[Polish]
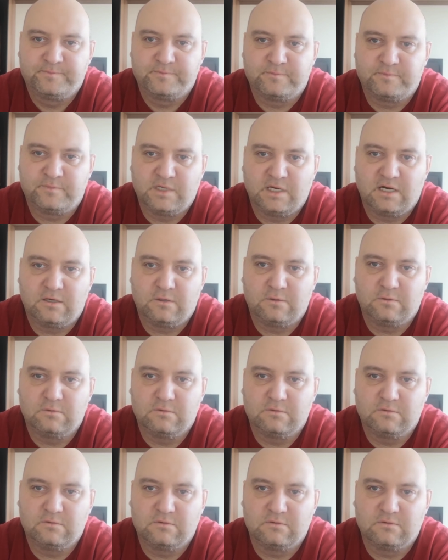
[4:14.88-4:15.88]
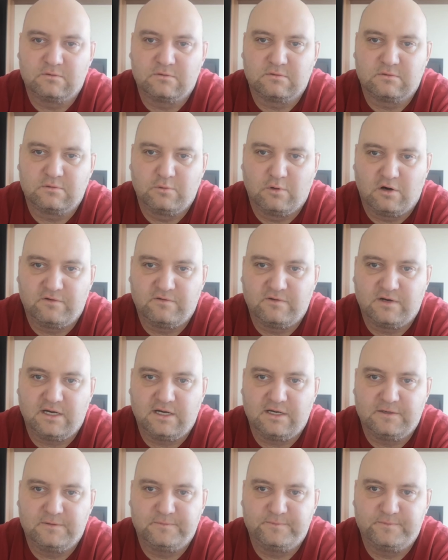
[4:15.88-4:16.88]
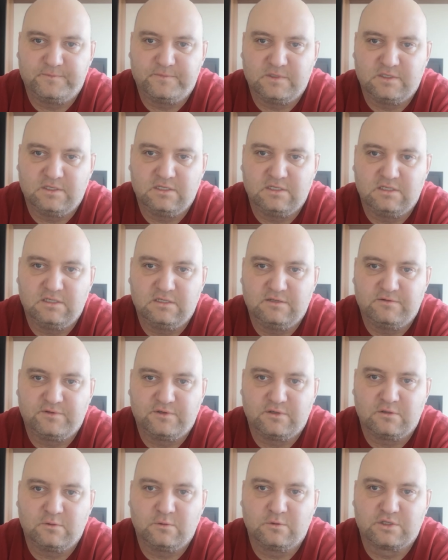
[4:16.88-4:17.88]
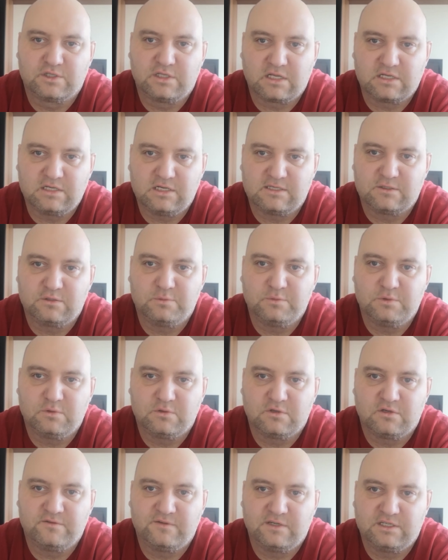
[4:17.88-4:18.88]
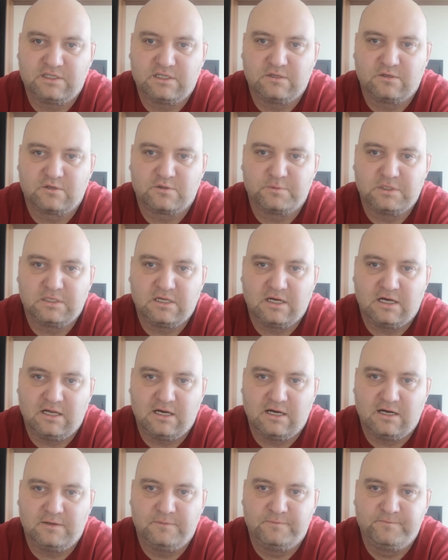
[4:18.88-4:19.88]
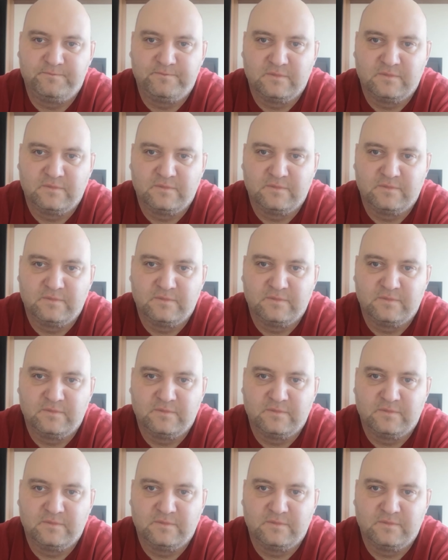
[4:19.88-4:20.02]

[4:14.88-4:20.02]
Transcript: miał głowę i w ciągu 40 minut od wejścia do szpitala